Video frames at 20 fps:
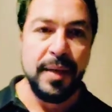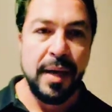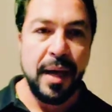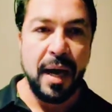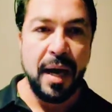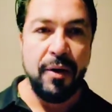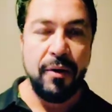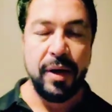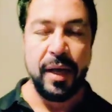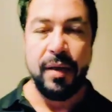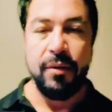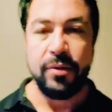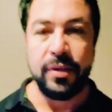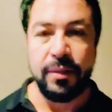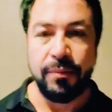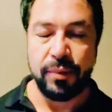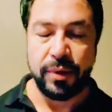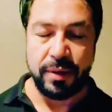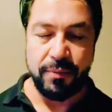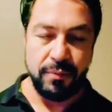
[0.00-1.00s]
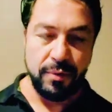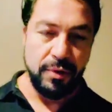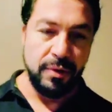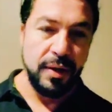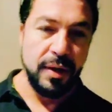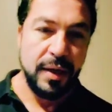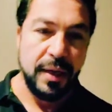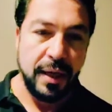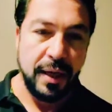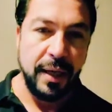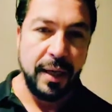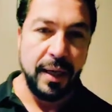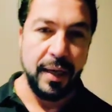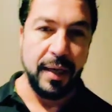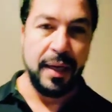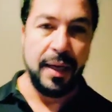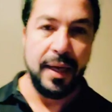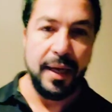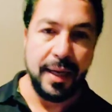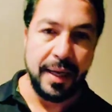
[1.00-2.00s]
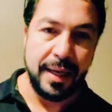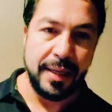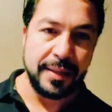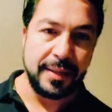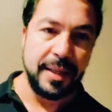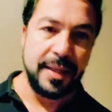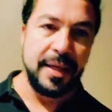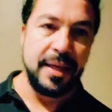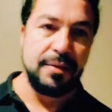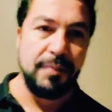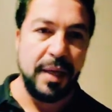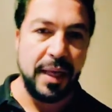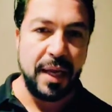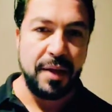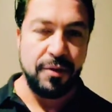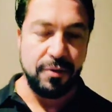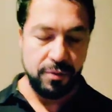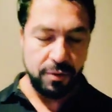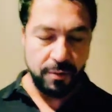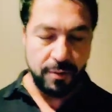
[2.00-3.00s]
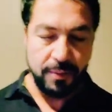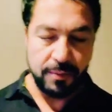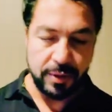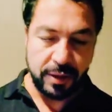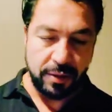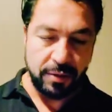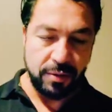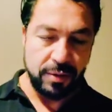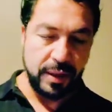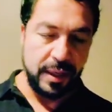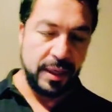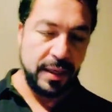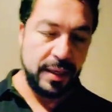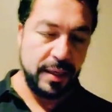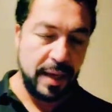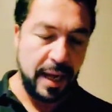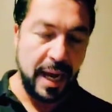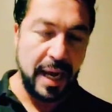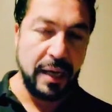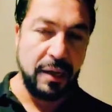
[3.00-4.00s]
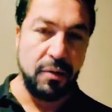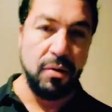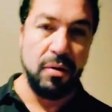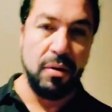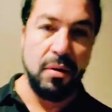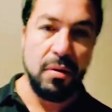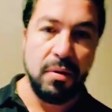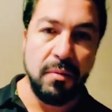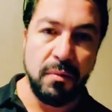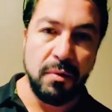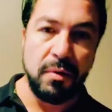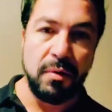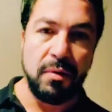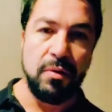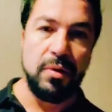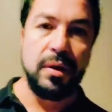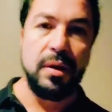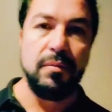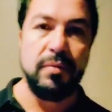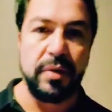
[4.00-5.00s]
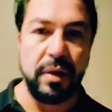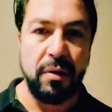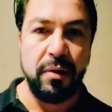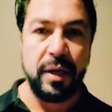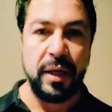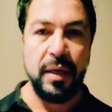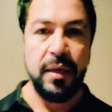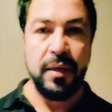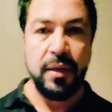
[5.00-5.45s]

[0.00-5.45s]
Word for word: Ahora, o sea, por ejemplo, eh, hace 10.000 años no íbamos a encontrar alcohol como lo encontramos ahora,